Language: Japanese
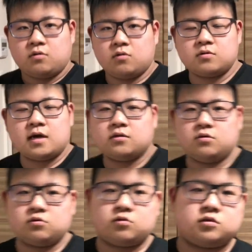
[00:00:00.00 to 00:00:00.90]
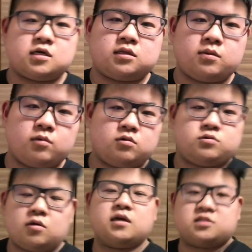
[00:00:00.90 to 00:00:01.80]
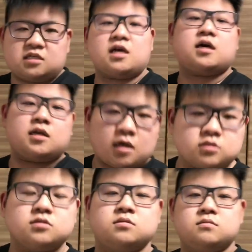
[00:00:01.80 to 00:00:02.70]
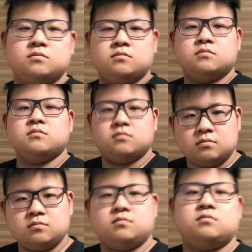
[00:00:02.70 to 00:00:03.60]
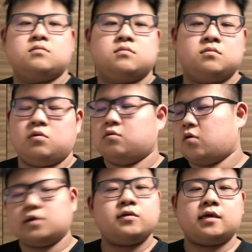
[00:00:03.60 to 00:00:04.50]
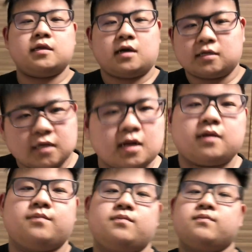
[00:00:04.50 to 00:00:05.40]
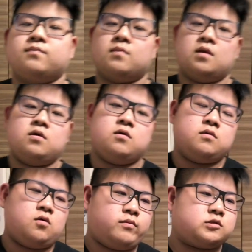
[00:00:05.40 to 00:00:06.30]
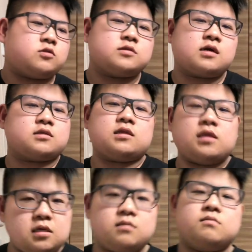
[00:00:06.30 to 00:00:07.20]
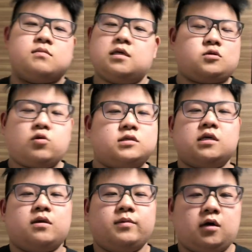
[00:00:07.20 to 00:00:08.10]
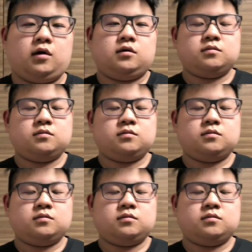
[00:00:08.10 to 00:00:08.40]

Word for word: 本来の用途と違ってもそれが好きだからやるうんもう他の意見なんか聞かない面白くなくたっていいいやそれじゃダメだ